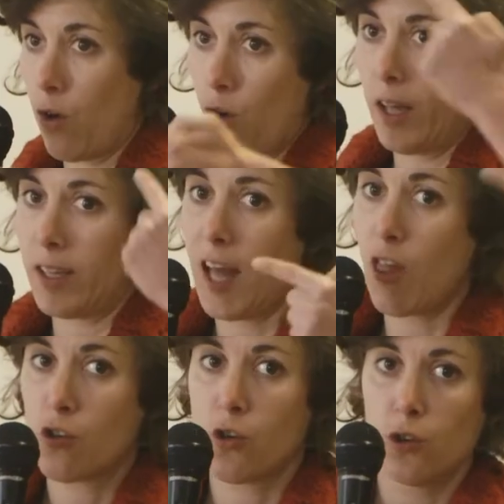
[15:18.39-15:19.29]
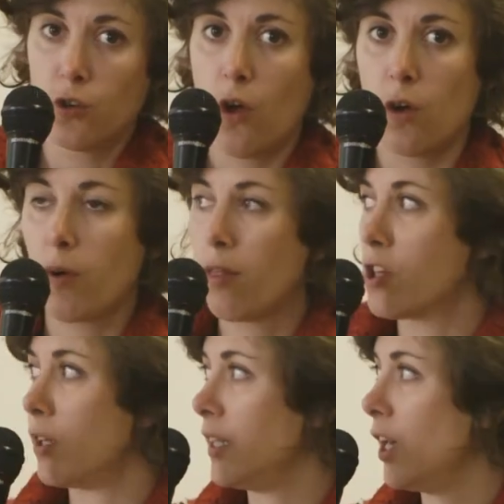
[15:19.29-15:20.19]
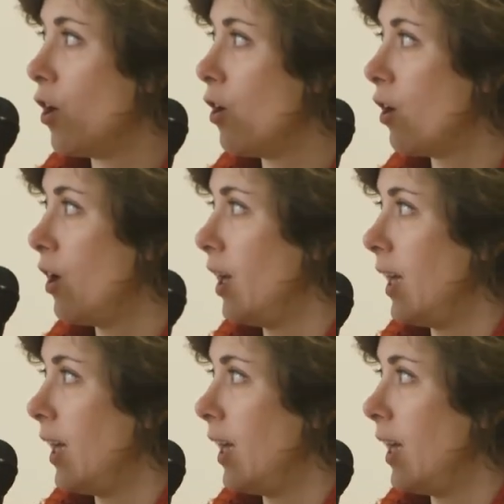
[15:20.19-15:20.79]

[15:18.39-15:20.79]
conectados con todo el proceso anterior